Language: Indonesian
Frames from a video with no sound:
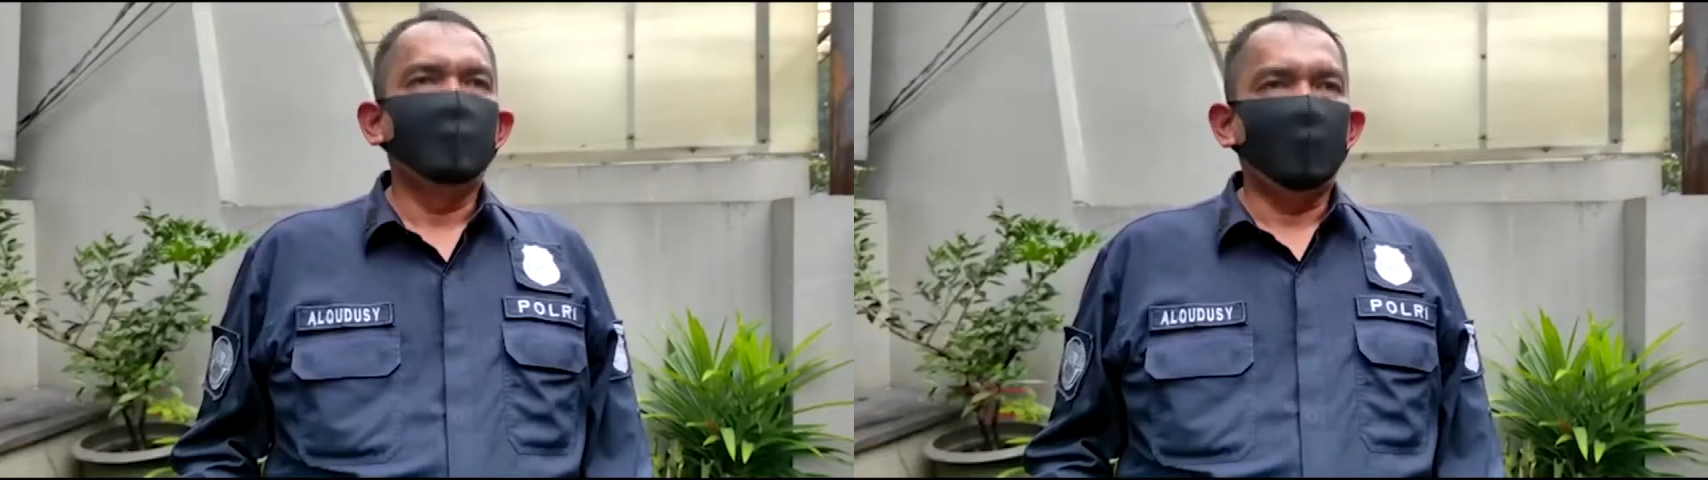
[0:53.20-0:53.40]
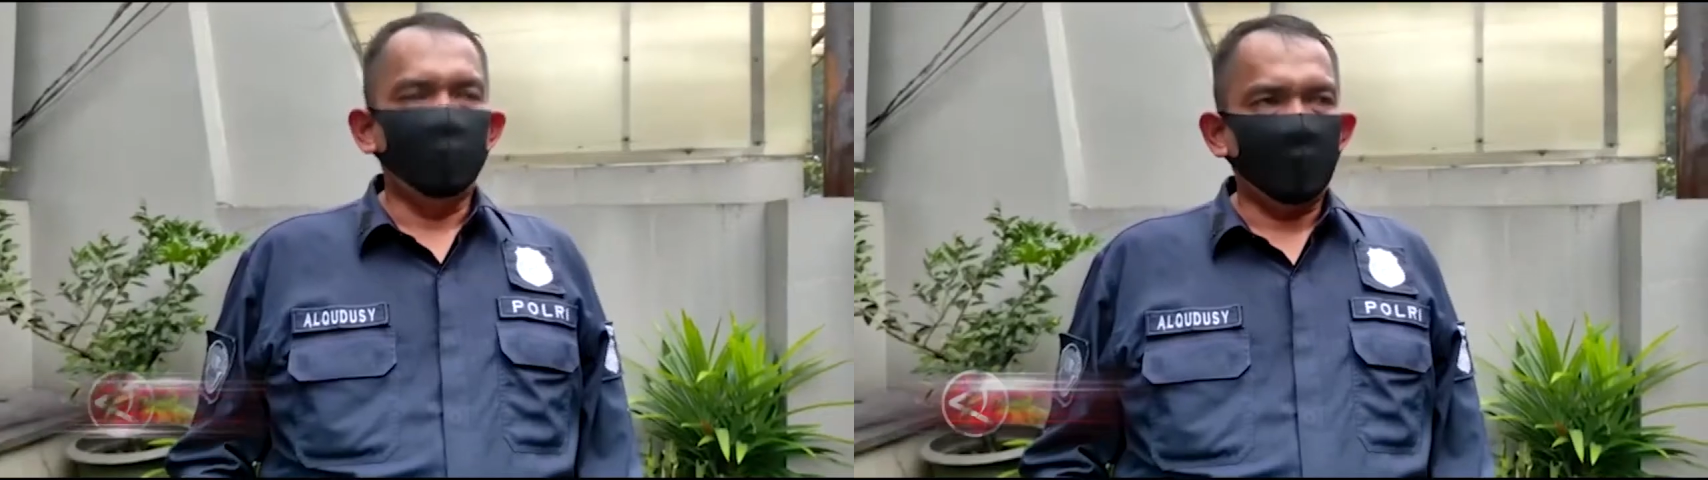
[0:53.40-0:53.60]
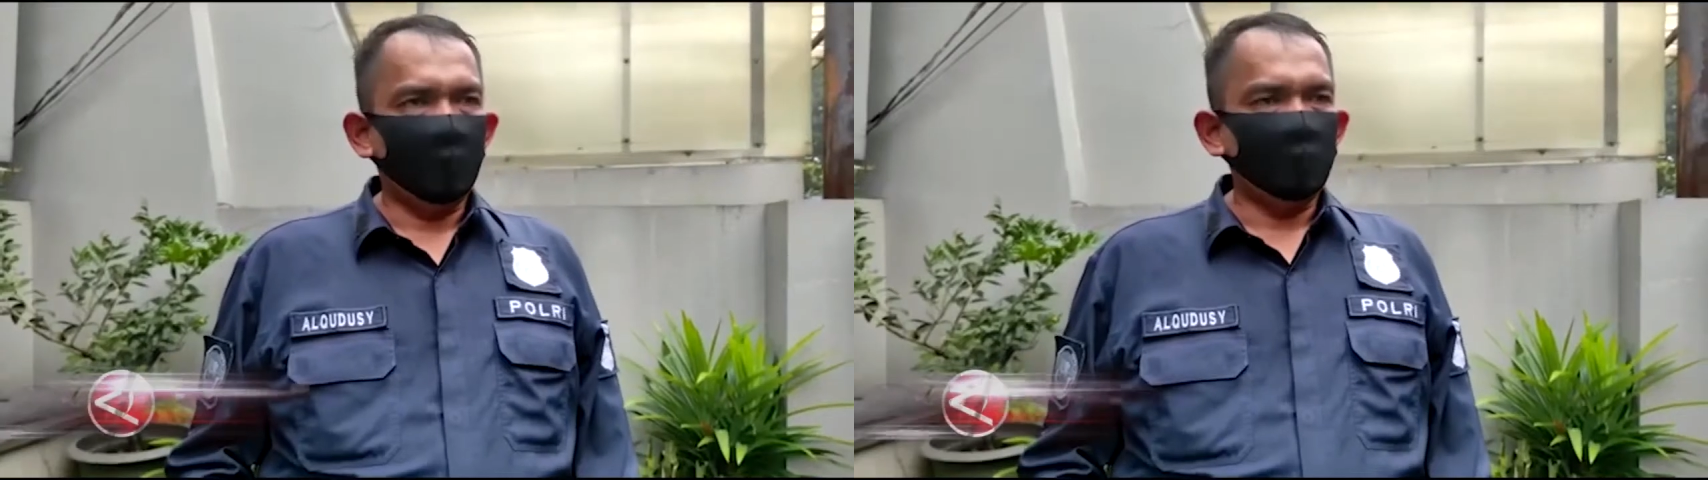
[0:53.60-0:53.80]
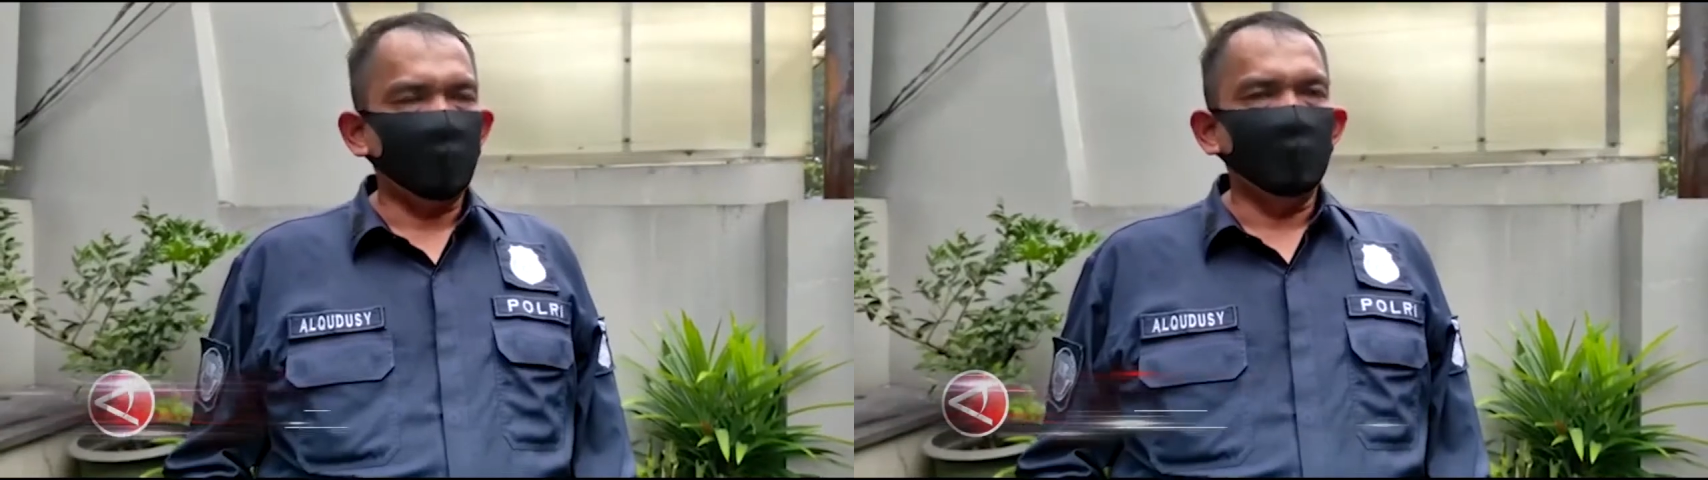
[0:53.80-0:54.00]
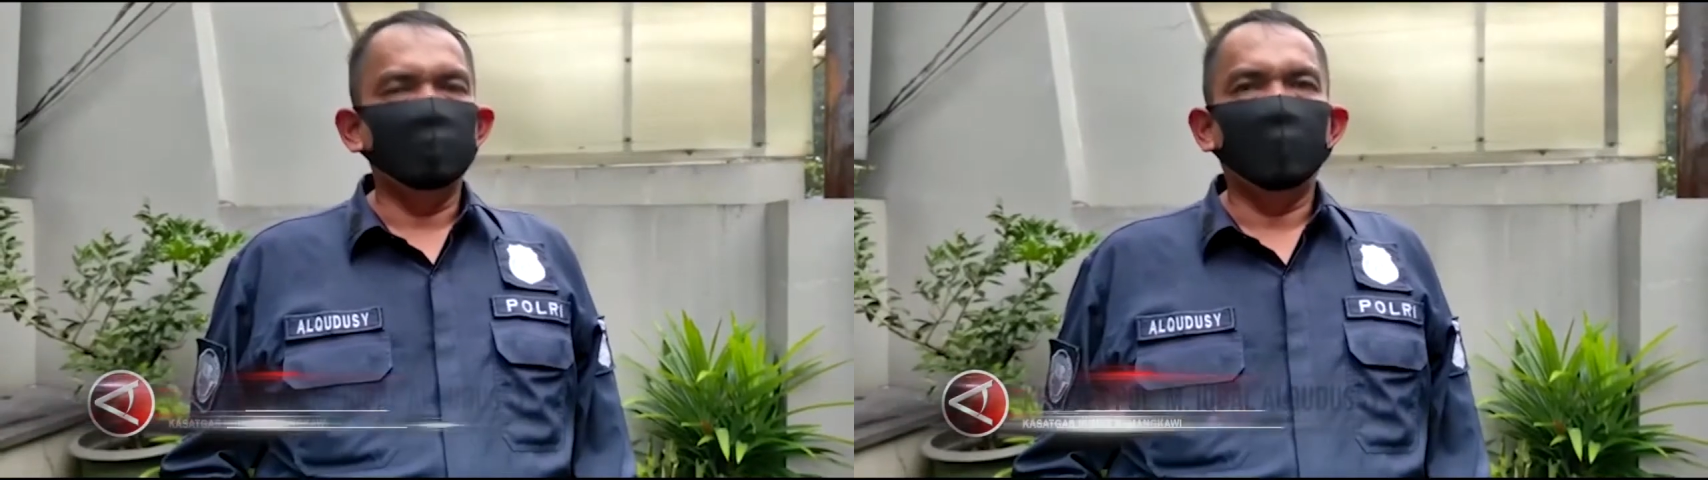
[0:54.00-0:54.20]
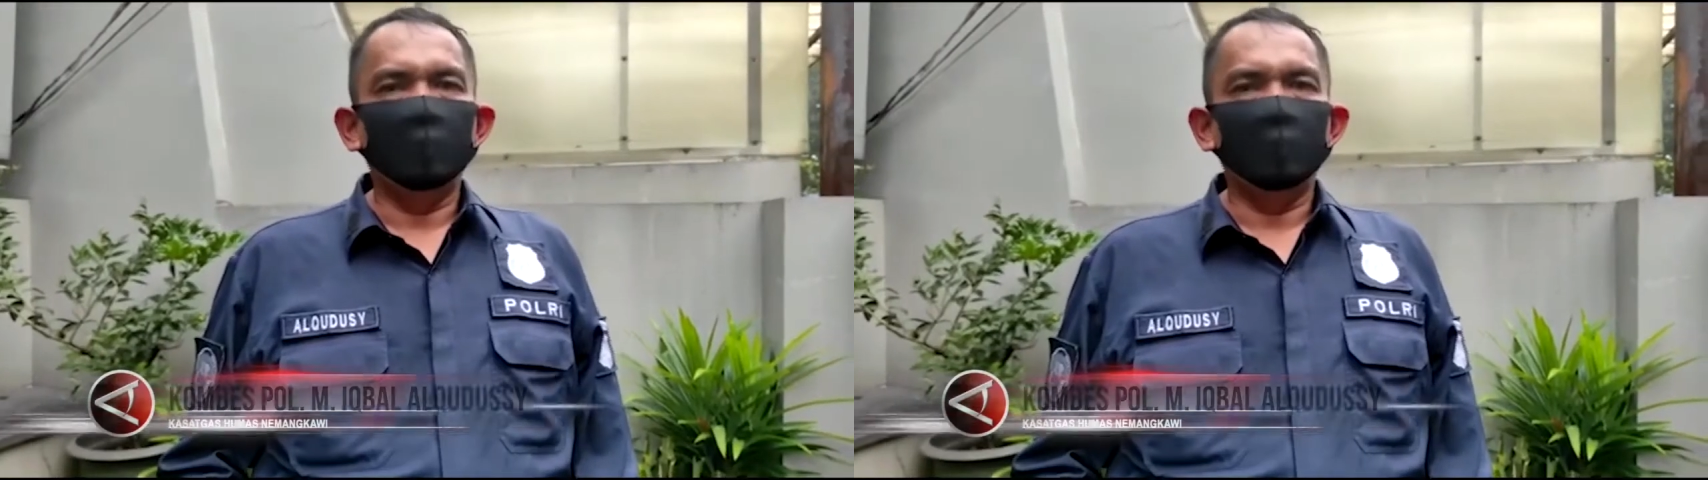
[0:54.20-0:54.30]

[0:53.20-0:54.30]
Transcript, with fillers: Aparat TNI